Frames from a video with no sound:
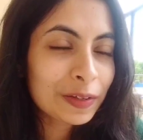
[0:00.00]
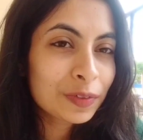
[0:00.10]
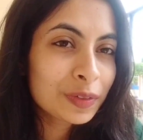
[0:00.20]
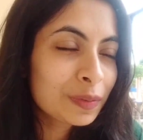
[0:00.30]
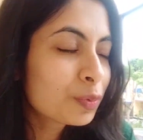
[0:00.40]

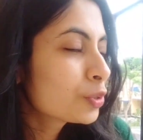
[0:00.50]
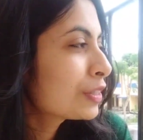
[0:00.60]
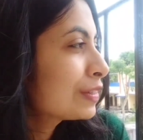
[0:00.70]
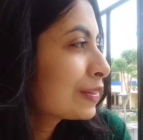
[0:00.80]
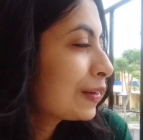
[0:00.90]
ব্যালকনিতে
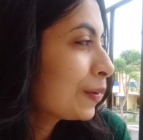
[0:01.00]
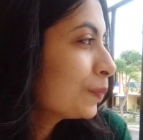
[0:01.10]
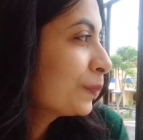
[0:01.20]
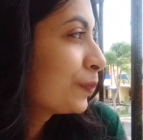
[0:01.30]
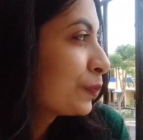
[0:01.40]
বসেছিলাম
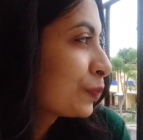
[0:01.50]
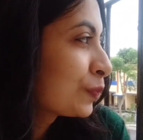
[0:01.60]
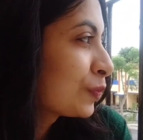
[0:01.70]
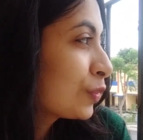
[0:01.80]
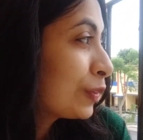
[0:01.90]

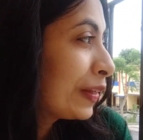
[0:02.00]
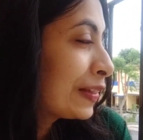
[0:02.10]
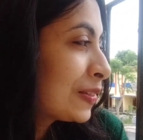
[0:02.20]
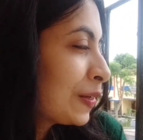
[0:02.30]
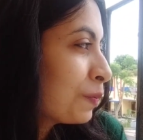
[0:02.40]
তো
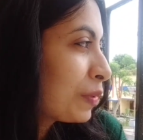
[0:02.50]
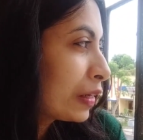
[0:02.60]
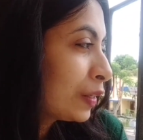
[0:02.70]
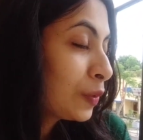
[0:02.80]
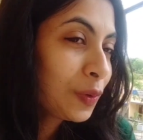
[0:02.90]
দেখছিলাম
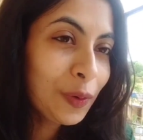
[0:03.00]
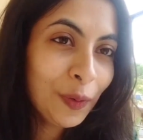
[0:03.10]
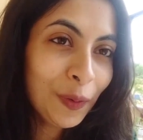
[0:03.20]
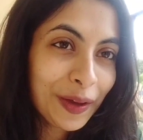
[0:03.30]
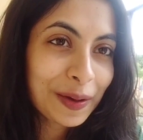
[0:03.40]
মাংকিগুলো
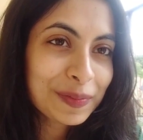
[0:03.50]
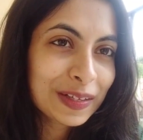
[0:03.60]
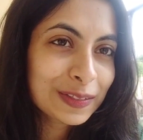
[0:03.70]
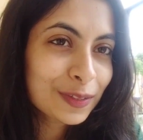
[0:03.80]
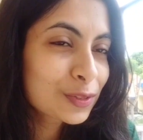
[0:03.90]
ওই আম
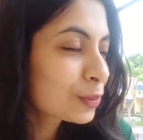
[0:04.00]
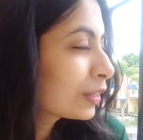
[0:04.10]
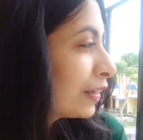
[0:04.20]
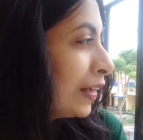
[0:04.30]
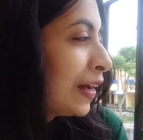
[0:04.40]
গাছে
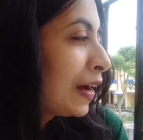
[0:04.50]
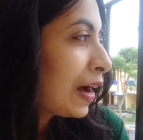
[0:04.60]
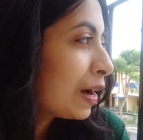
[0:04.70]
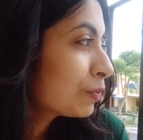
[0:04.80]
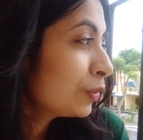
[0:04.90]
চড়ে
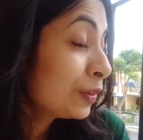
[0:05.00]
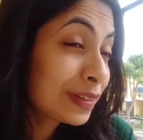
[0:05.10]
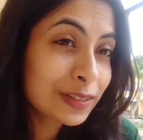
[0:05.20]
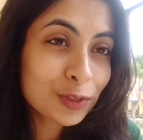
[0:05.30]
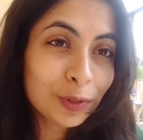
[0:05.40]
আমগুলো
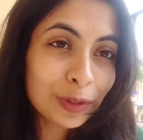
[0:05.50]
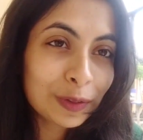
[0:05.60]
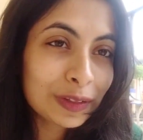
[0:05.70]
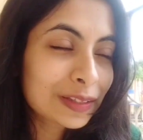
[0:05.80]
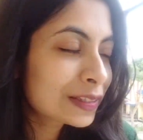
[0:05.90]
টেস্ট করে
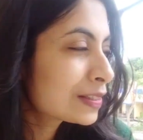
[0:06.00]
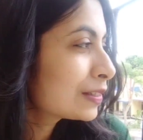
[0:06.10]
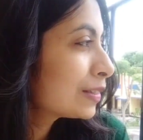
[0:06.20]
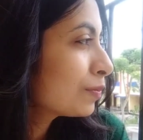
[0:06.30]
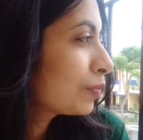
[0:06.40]
করে দেখছে
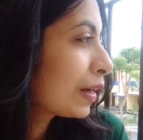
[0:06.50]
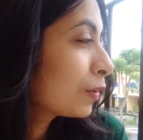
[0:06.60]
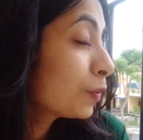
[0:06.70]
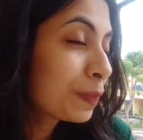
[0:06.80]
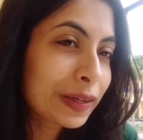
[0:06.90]
যে
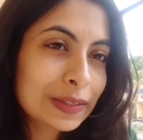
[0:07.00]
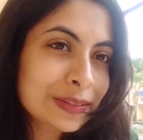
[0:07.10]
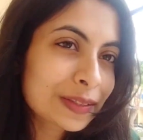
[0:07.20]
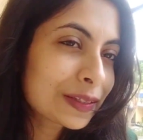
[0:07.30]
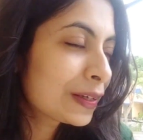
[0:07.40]
এখনও
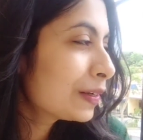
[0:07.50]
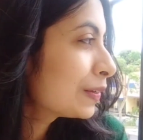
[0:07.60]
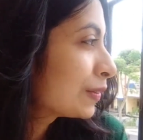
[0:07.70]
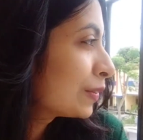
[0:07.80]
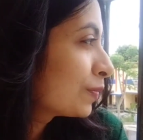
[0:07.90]
পেকেছে কি না
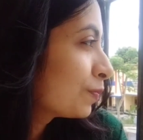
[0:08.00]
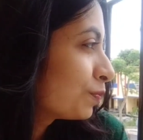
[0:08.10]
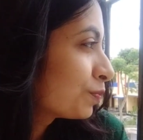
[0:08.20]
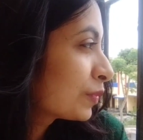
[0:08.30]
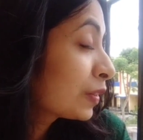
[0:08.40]

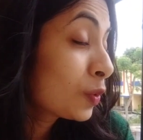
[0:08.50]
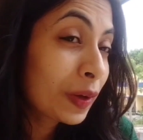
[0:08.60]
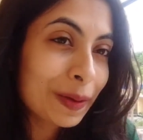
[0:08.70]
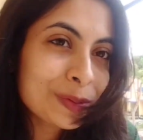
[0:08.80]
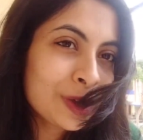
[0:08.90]
তো
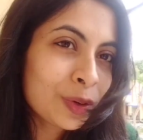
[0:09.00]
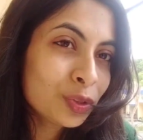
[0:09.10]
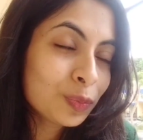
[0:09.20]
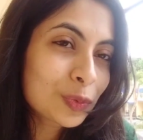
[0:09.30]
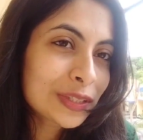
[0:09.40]
ক্যামেরা
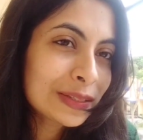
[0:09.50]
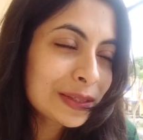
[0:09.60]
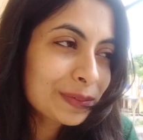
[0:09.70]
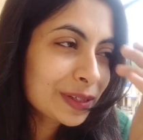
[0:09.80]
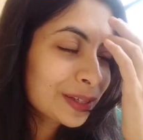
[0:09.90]
হয়তো বোঝা
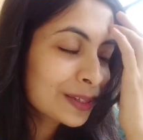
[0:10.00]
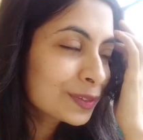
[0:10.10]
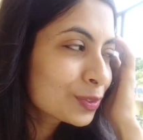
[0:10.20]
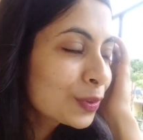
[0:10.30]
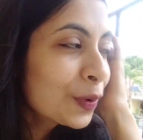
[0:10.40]
যাবে না
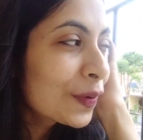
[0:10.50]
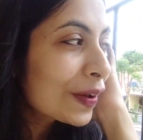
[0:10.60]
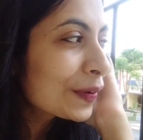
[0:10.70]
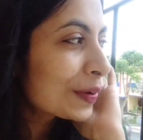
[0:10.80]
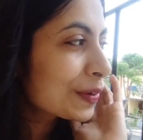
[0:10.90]
কিন্তু
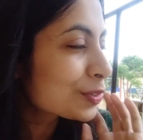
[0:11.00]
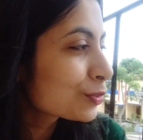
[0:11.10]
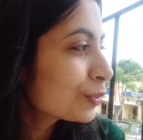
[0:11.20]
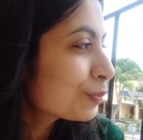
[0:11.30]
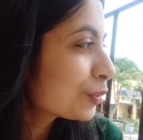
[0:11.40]
ওরা ওখানে
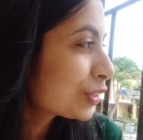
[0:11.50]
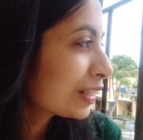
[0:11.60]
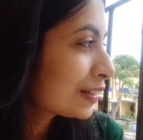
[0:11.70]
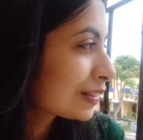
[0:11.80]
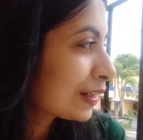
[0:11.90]
সুন্দর
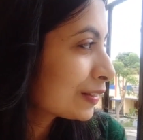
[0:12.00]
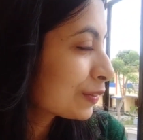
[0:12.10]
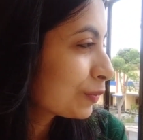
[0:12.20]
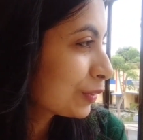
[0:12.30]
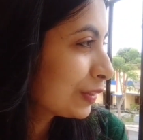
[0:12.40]
বসে আছে
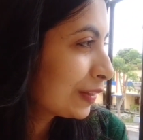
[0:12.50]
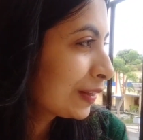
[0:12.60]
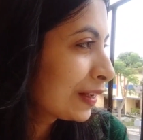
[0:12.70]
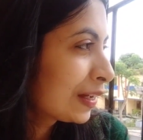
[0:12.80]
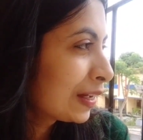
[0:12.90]
গাছের মধ্যে
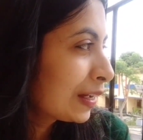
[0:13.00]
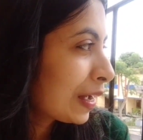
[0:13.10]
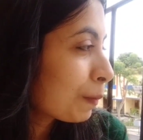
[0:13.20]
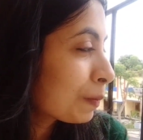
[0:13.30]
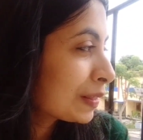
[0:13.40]

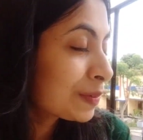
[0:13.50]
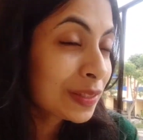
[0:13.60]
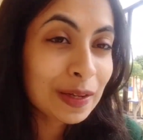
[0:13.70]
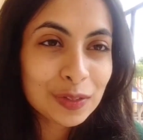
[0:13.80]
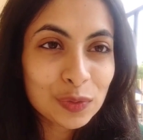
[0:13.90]
আবার মাঝে
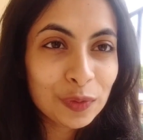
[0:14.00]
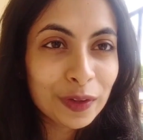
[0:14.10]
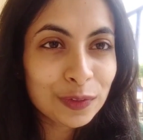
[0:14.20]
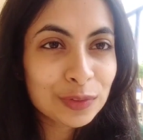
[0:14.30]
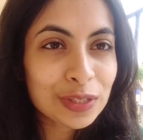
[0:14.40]
মাঝে
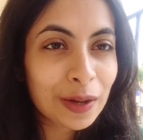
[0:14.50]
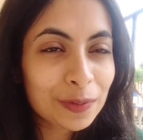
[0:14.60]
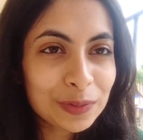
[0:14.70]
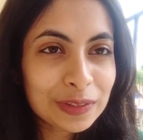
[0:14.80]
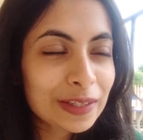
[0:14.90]
গাছগুলোকে একটু
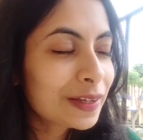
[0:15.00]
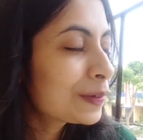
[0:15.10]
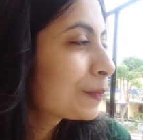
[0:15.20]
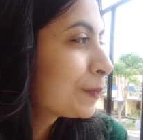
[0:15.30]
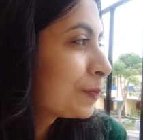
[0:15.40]
ঝাঁকুনি দেয়
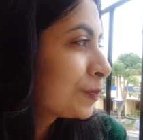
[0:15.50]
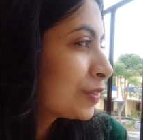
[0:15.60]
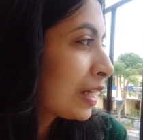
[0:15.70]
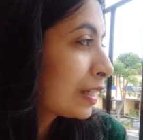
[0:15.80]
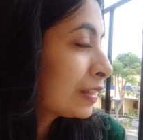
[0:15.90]

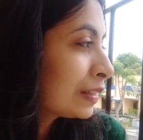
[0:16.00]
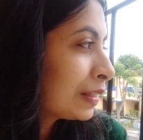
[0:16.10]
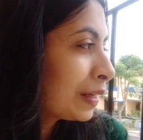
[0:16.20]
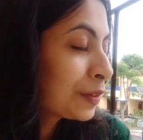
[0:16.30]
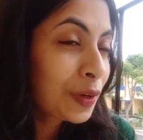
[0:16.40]
ঝাঁকিয়ে
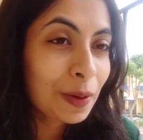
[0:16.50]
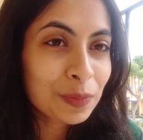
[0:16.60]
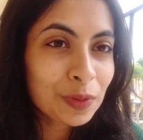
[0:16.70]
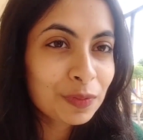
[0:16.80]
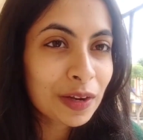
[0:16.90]
একটু
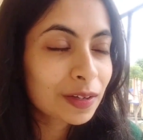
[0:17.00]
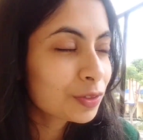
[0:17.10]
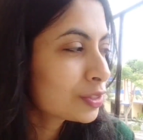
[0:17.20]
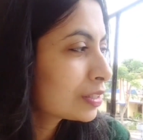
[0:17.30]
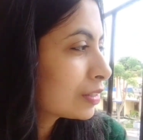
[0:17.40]
আমগুলো
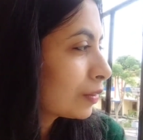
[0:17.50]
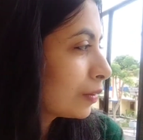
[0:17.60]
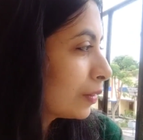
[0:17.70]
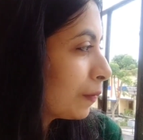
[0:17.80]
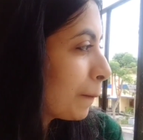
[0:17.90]
ফেলানোর চেষ্টা
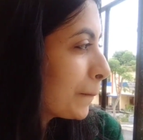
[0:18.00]
করে